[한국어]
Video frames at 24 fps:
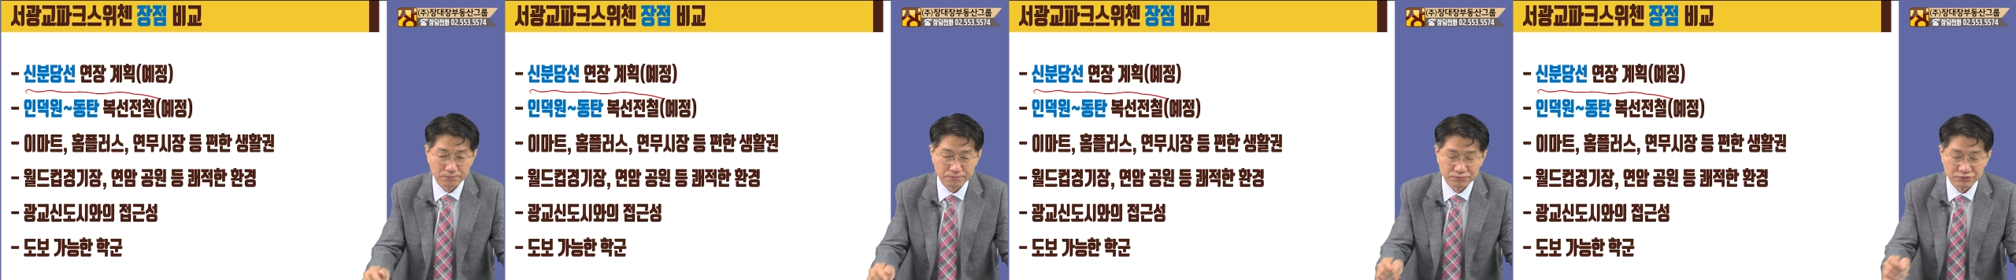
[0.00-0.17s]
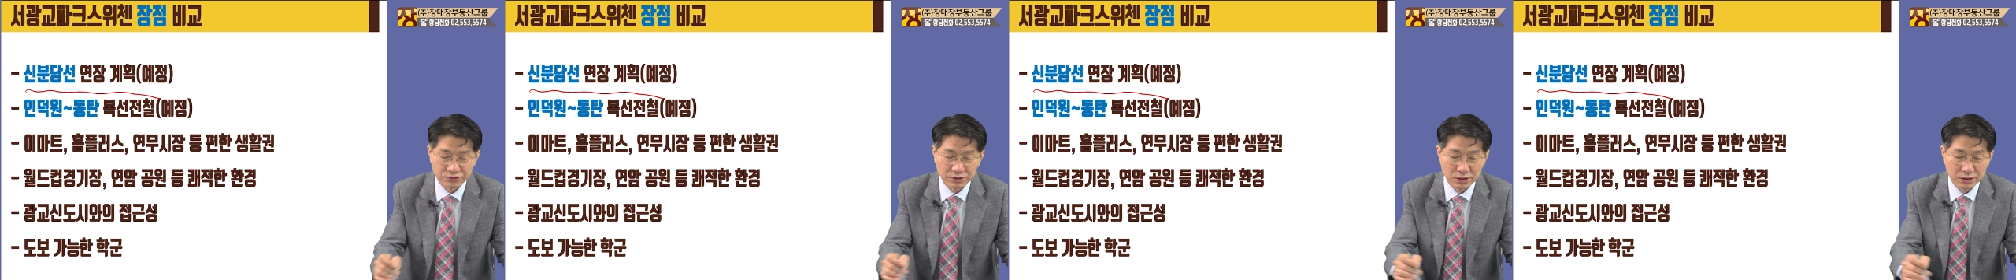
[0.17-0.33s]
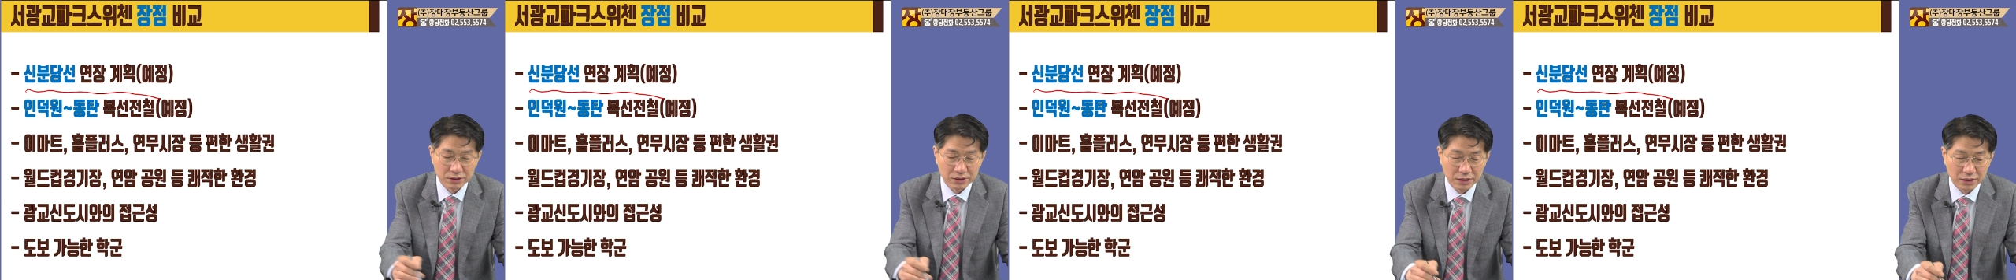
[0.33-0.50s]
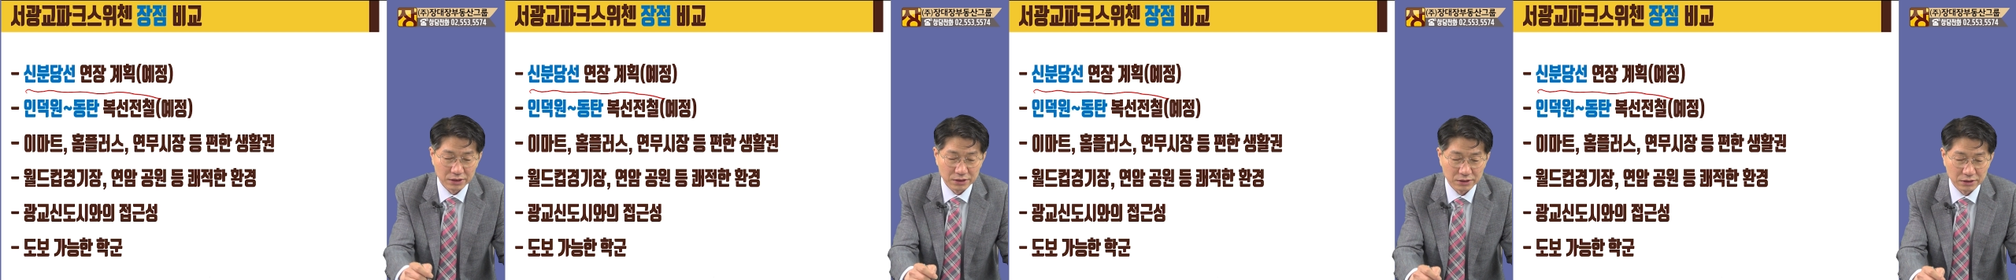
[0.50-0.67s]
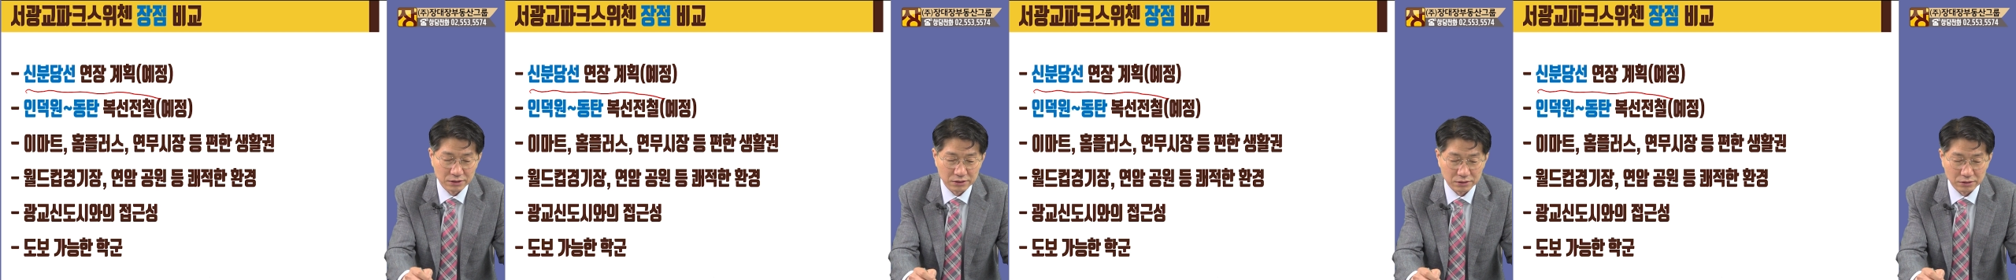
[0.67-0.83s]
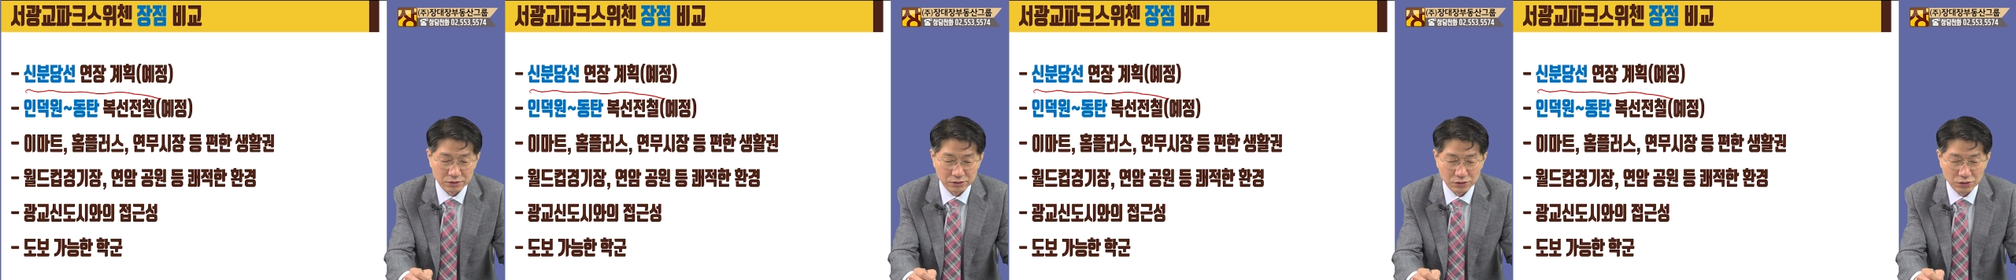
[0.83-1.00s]
분양을
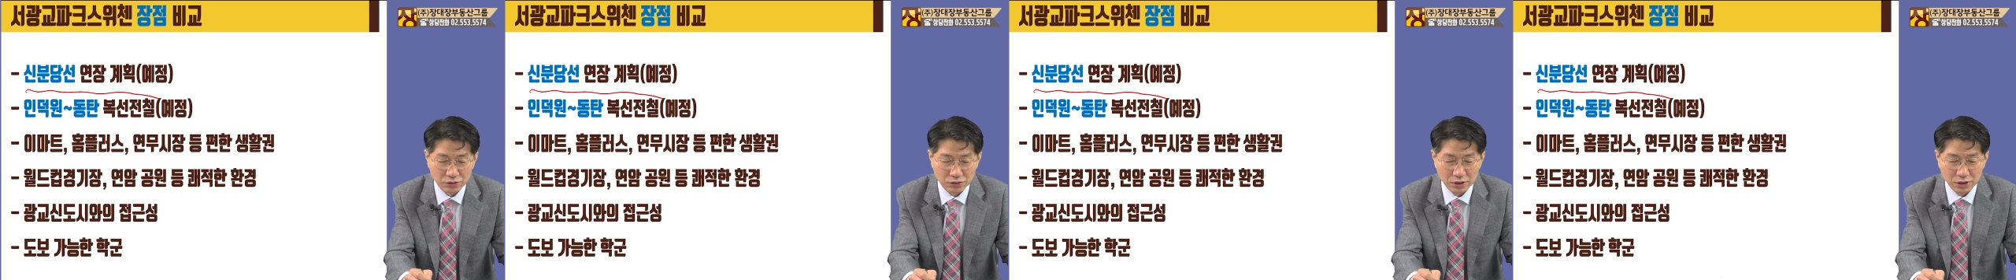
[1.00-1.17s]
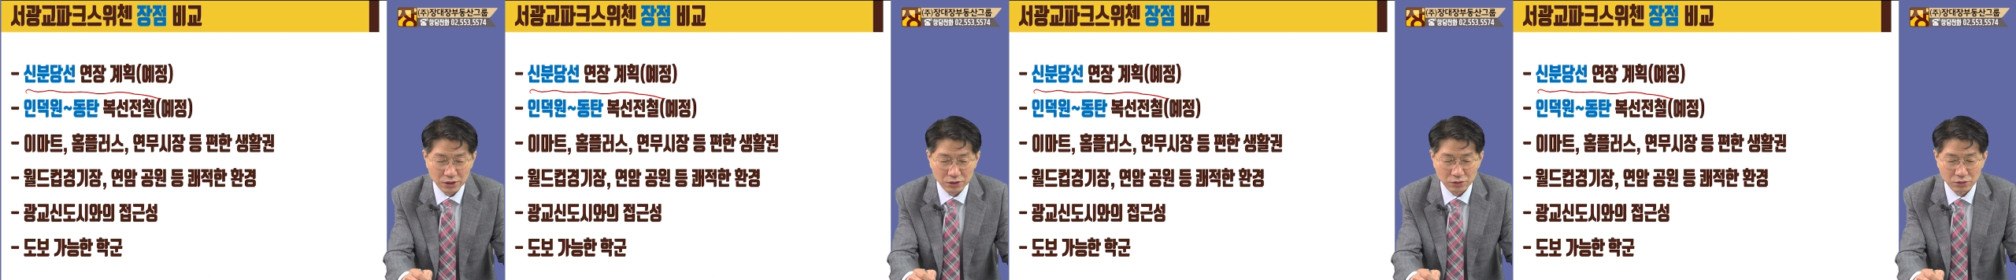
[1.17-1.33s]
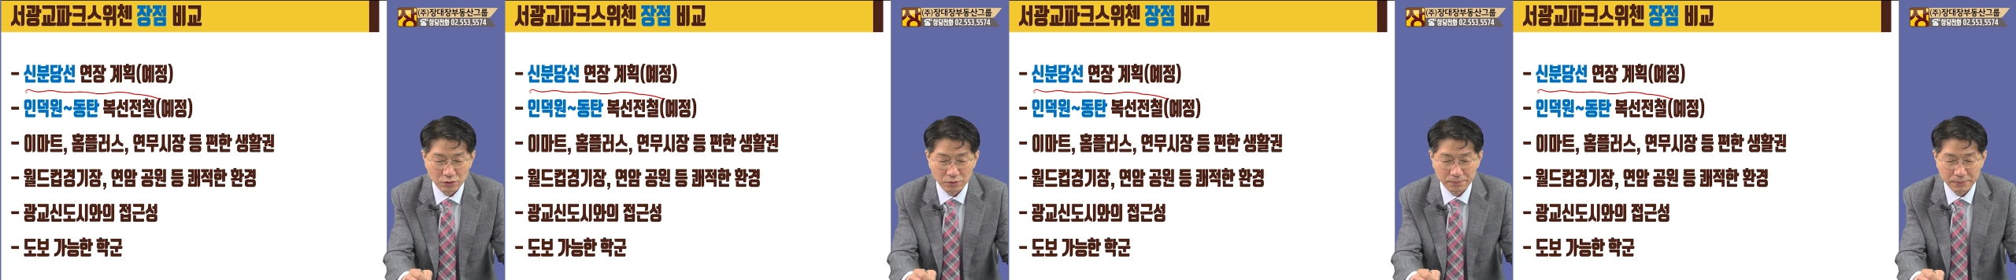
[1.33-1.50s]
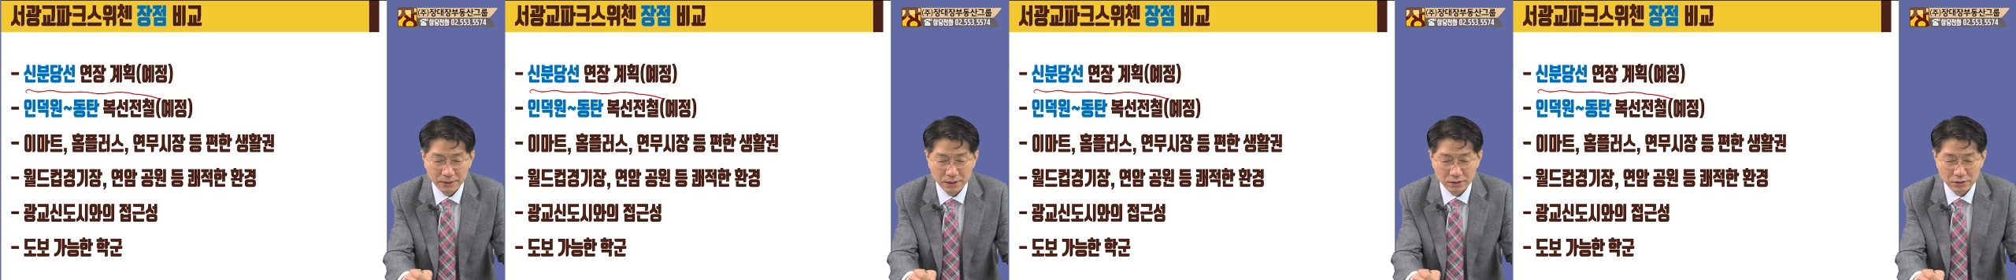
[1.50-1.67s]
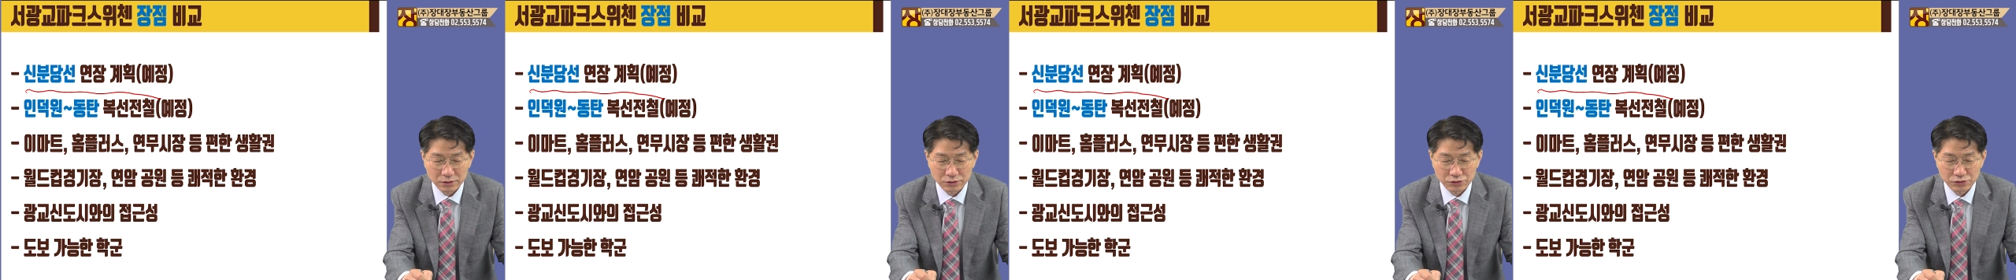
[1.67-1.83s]
하는 서광교 파크